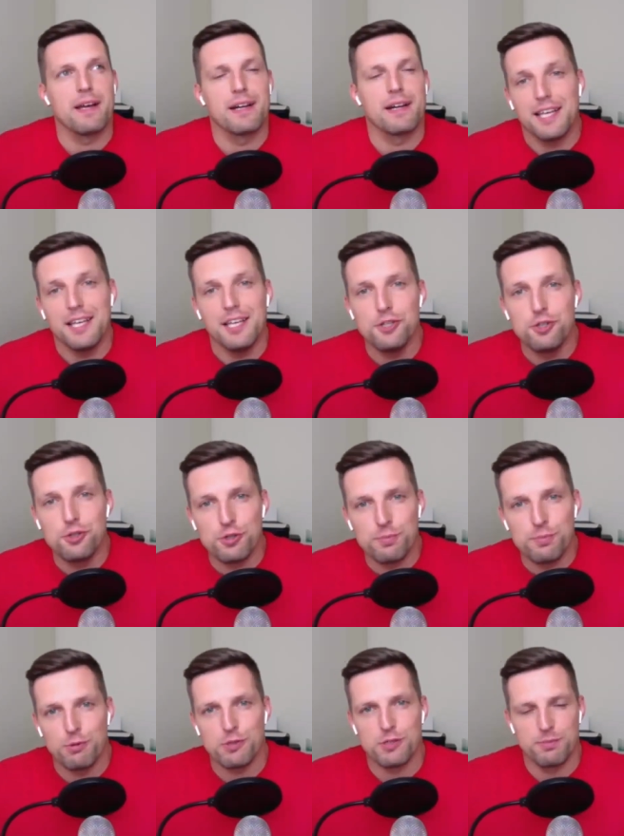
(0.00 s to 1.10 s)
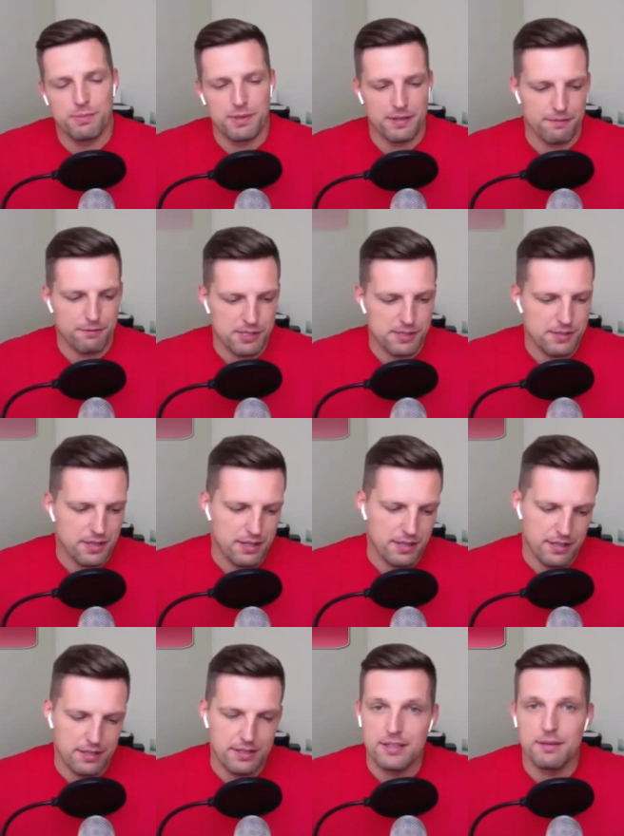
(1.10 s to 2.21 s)
Какие еще способы? Вот
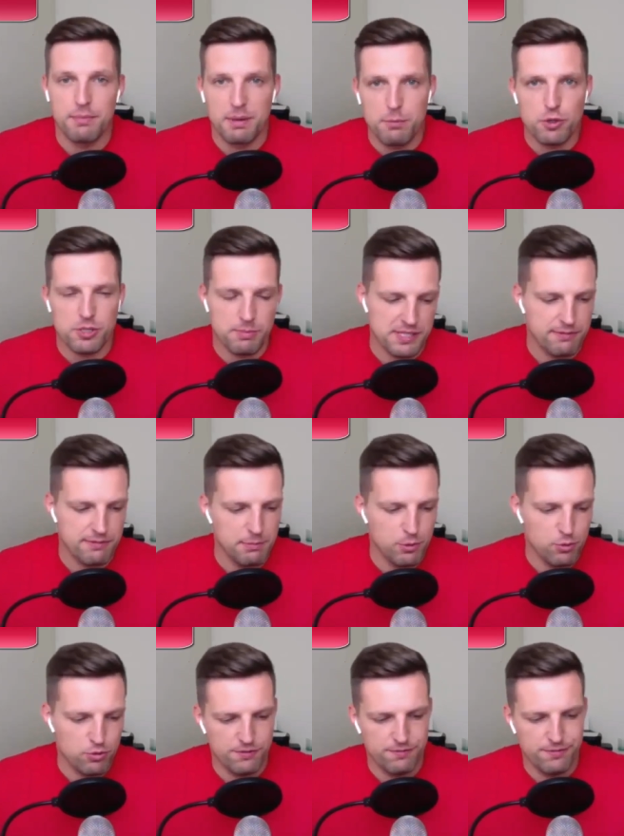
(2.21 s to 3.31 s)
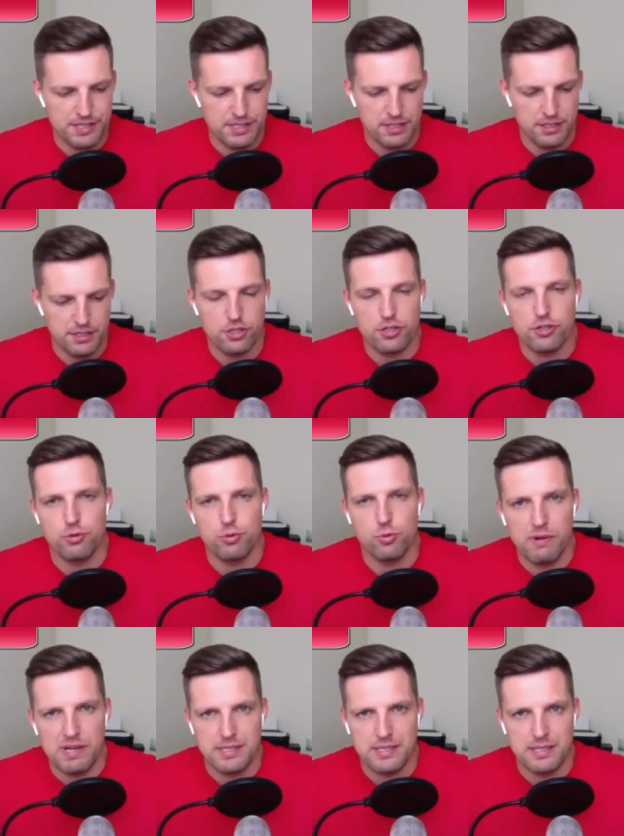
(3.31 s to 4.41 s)
э, мы можем с вами уже выделить, что у
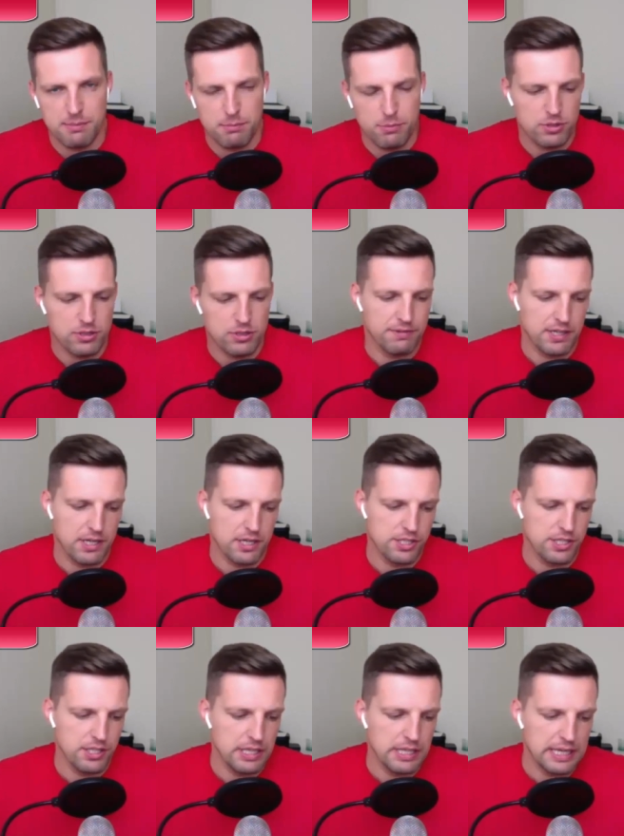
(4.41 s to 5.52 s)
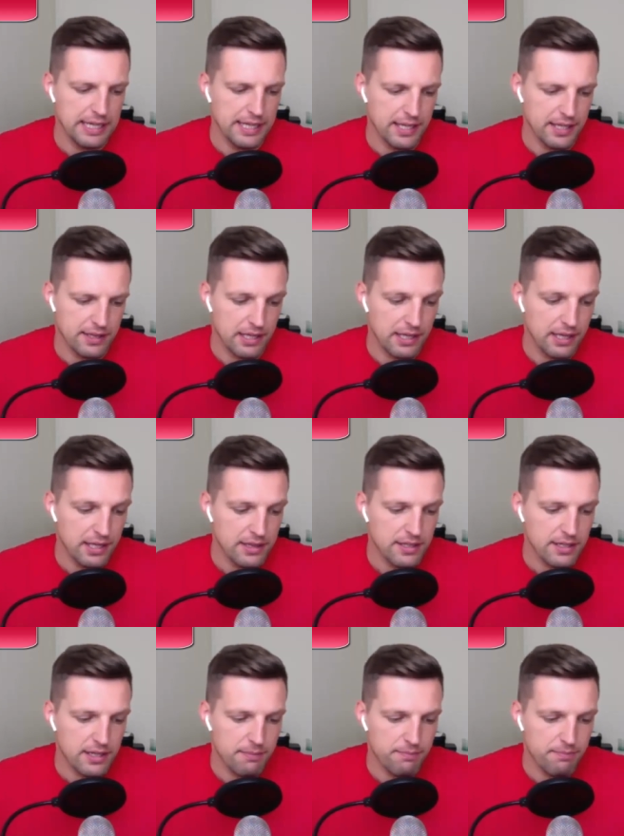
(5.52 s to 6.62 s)
вас сработало в нахождении клиента.
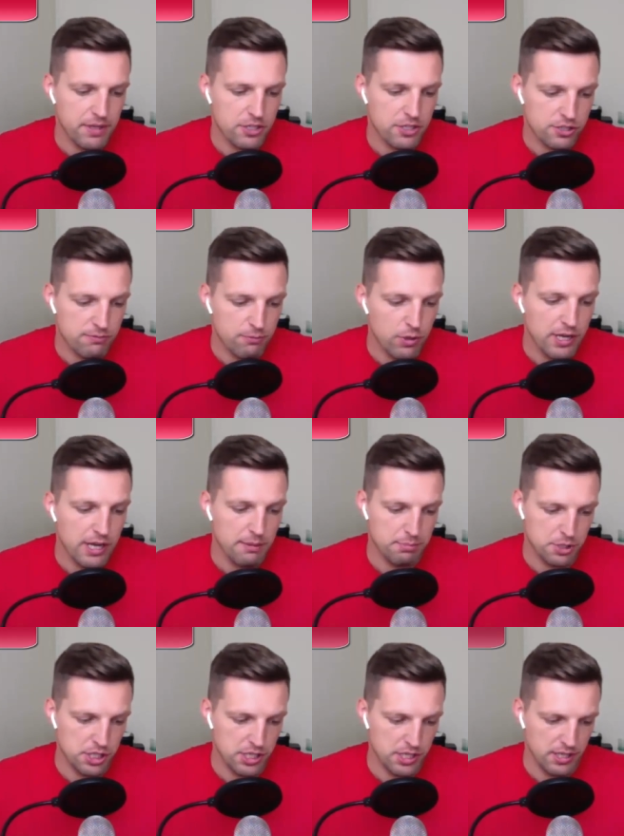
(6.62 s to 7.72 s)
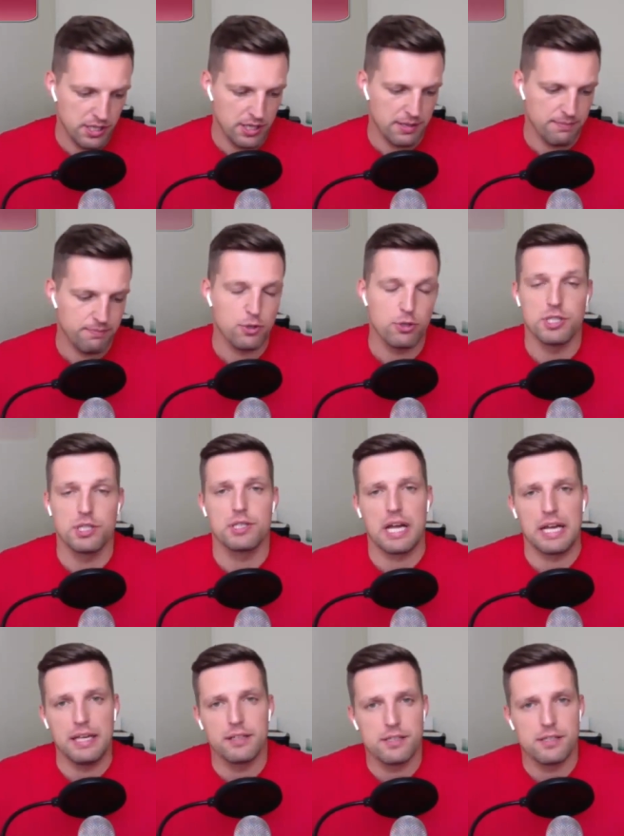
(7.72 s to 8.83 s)
Это живое общение, то есть это
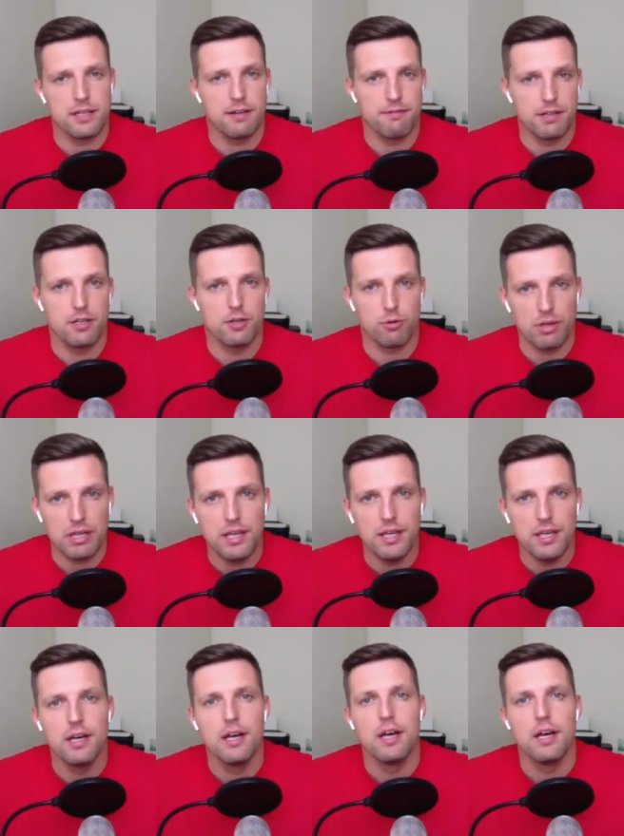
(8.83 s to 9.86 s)
какие-то деловые круги,